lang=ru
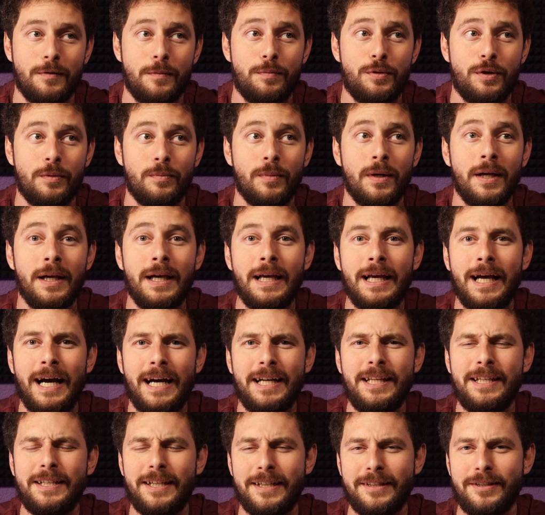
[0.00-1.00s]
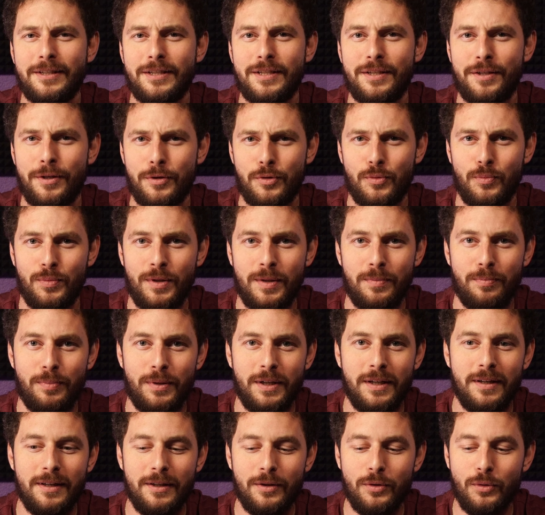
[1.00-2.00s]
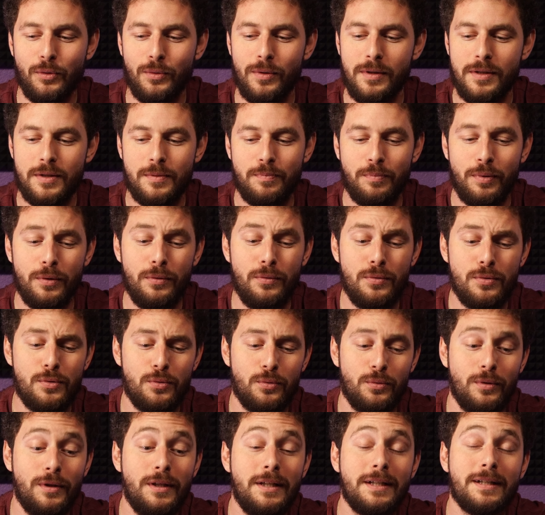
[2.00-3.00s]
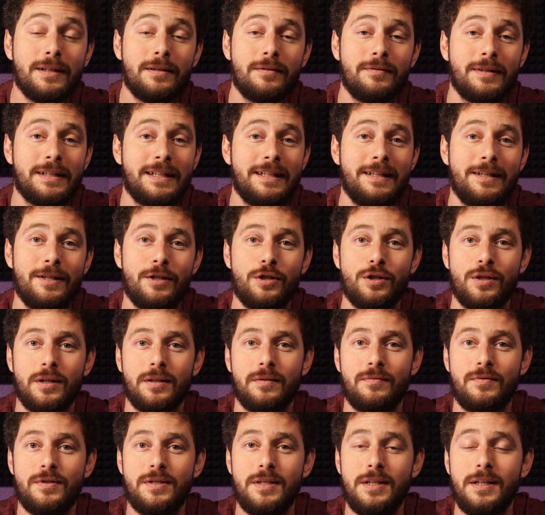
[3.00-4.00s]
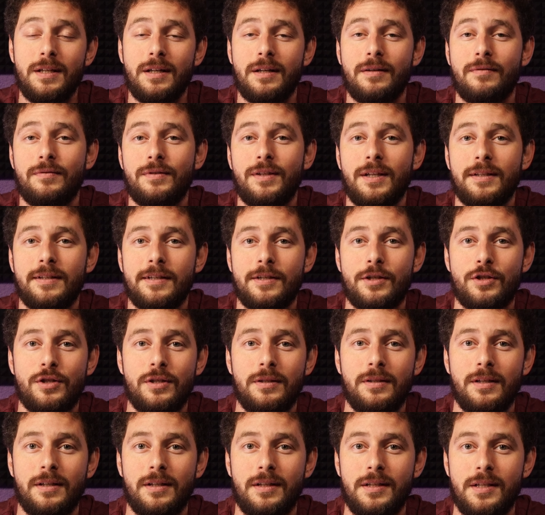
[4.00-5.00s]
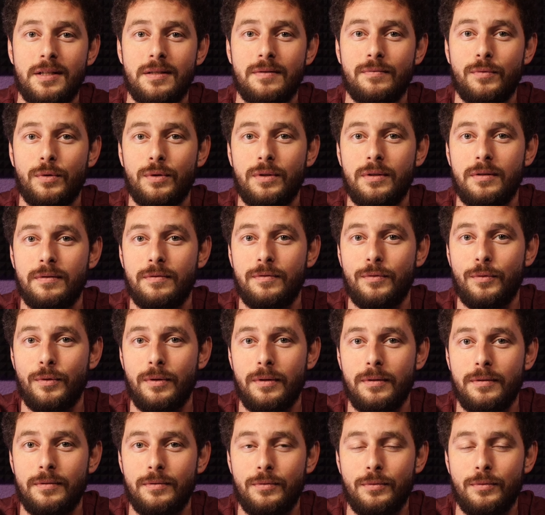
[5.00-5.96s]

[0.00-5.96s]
В общем, они как-то сразу мне приглянулись. Плюс у них, в отличие от всех, в даташитах есть waterfall.